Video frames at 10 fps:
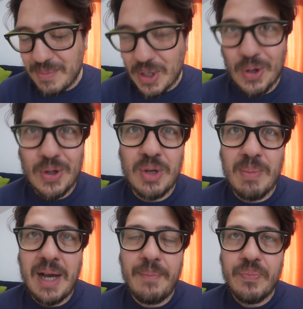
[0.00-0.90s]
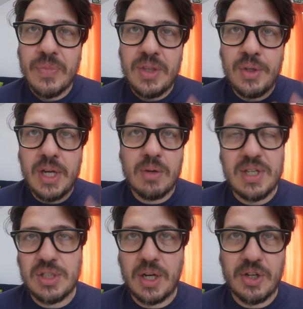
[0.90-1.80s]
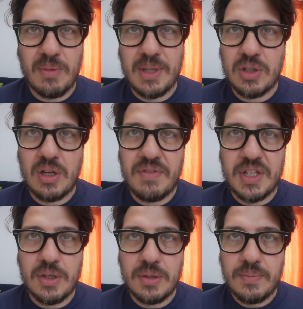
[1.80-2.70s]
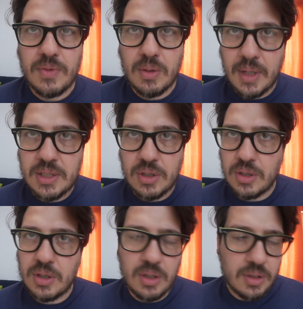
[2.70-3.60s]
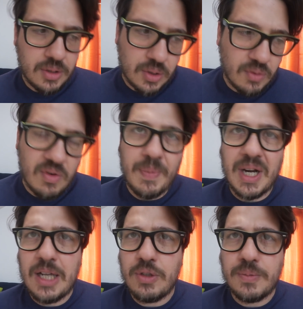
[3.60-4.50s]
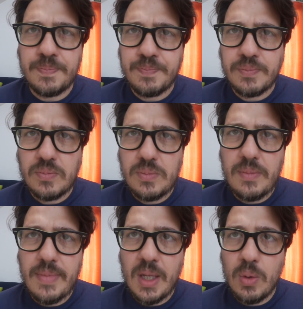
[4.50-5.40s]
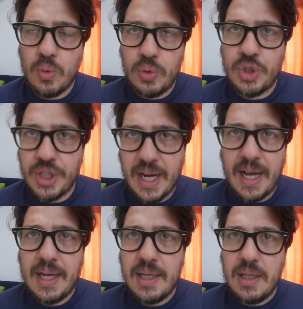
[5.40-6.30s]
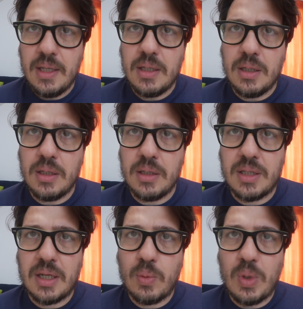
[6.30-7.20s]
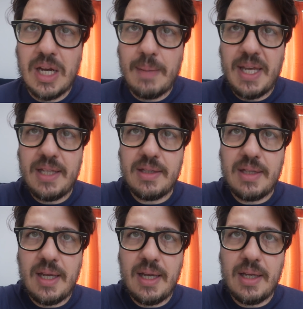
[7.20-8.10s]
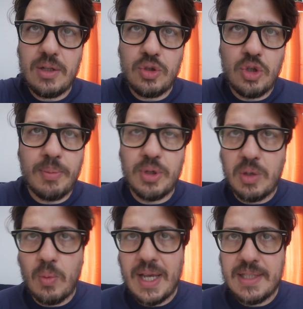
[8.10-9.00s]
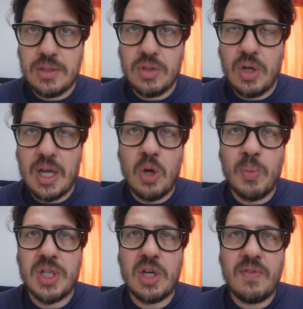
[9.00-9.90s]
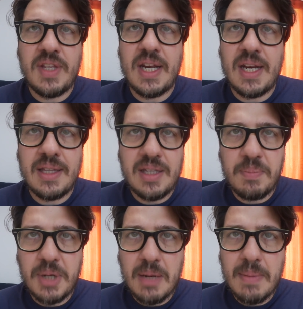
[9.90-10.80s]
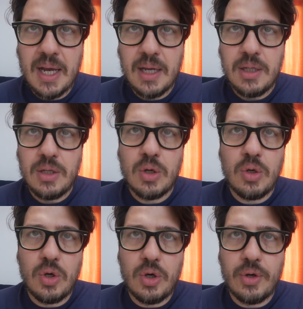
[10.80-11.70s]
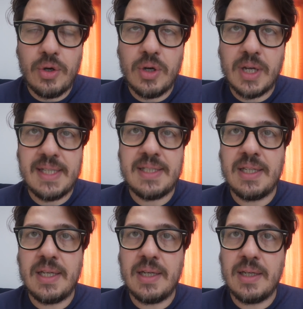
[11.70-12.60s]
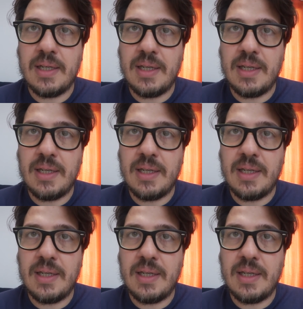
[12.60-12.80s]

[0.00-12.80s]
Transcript: Miyok, ma non è questo l'argomento del video, questo di cui vi ho parlato uscirà eh, tranquillamente dopo di questo e lo potranno vedere in anteprima coloro che si